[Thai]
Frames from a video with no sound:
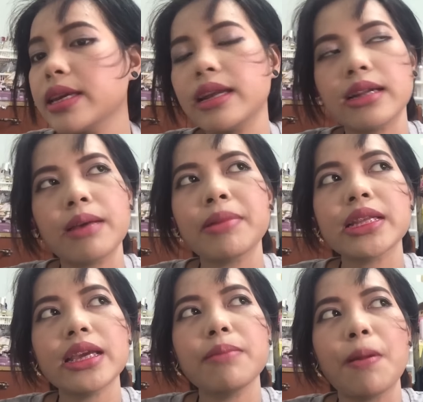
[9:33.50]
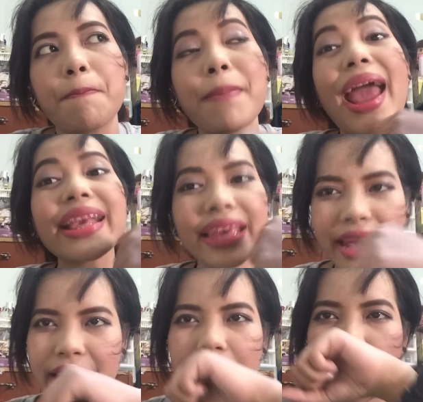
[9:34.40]
รือกลิ่นอะไรมันกลิ่นเหมือนแป้ง
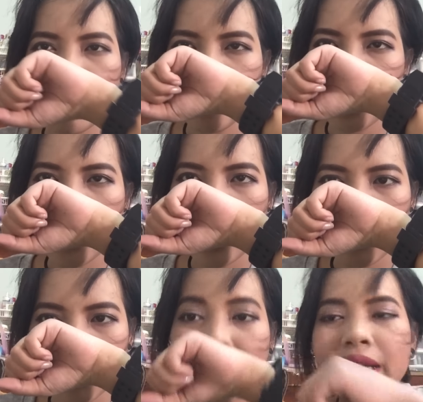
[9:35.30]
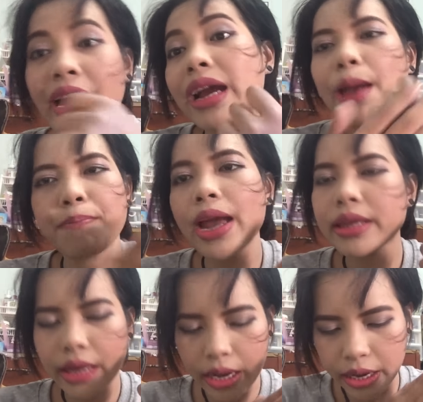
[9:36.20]
เย็นอะกลิ่นคล้ายๆแป้
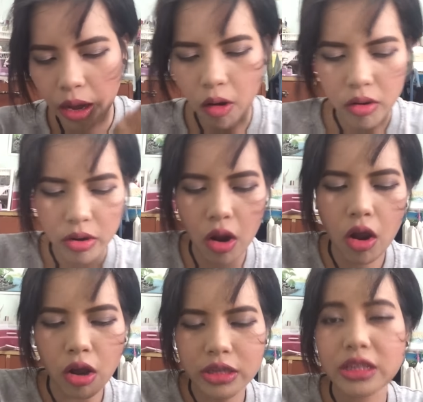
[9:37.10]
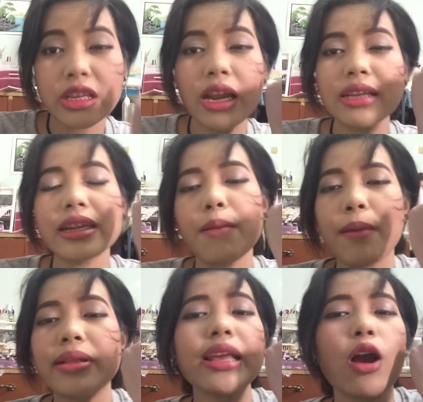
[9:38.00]
งเย็นเนาะ ก็จะลักษณะ
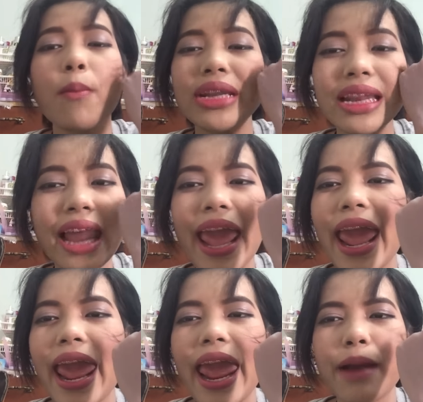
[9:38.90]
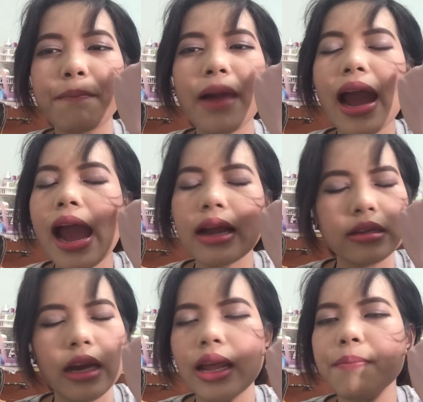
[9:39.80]
แบบนั้นแต่ก็ไม่ได้แรงมาก
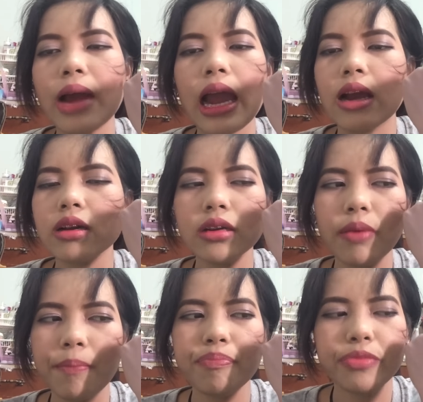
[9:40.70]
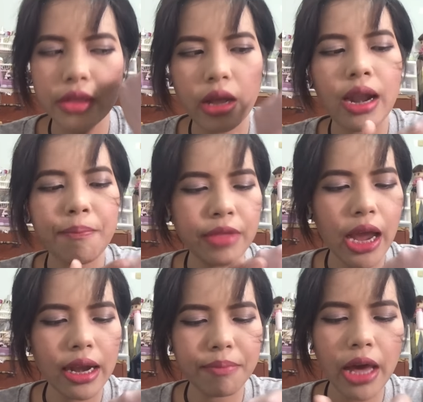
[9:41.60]
หรืออะไรมากก็คือแบบรับ
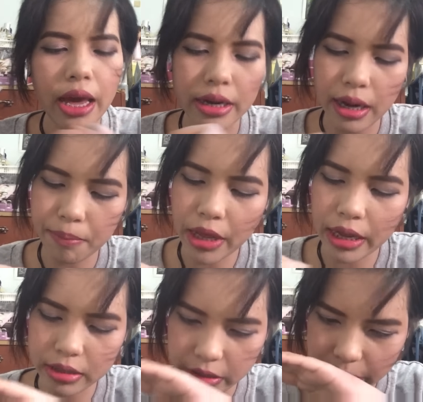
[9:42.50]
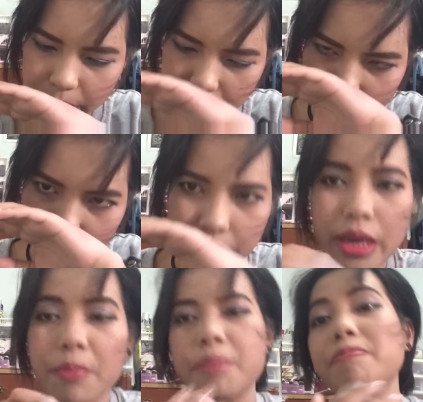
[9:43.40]
ได้รับได้อันนี้รับได้คือ
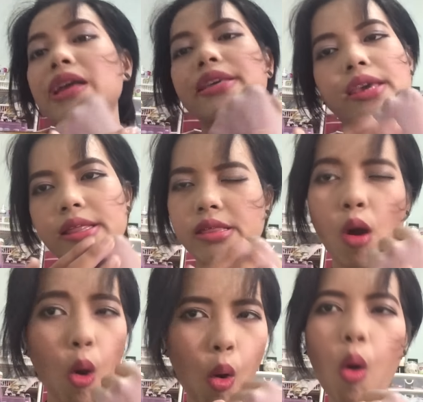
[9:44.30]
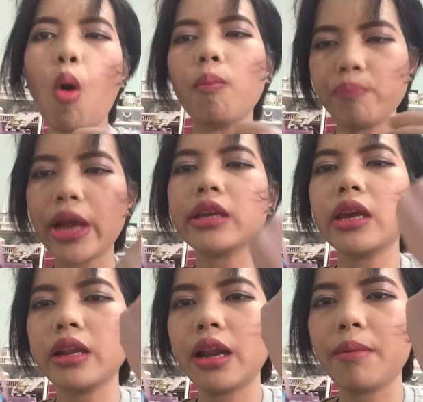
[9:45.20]
กลิ่นเป็นแป้งเย็นหอมแป้ง
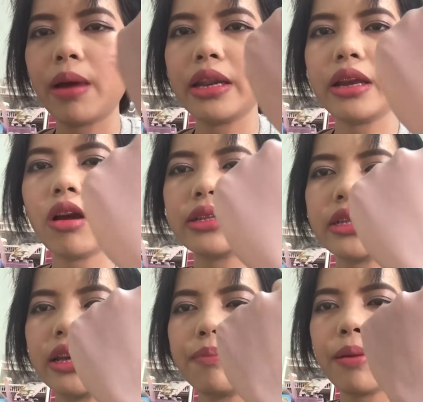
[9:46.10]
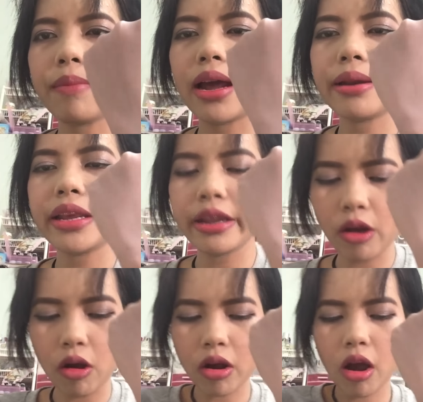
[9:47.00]
เย็นอะไรประมาณนี้ก็สีประมาณนี้
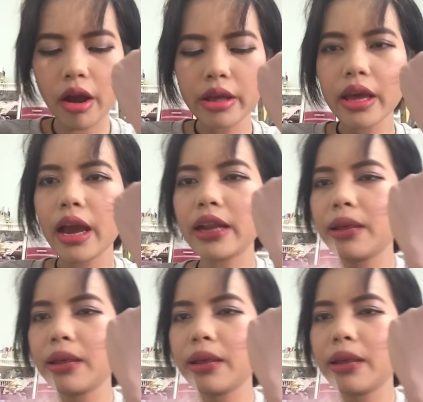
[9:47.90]
เนาะก็อั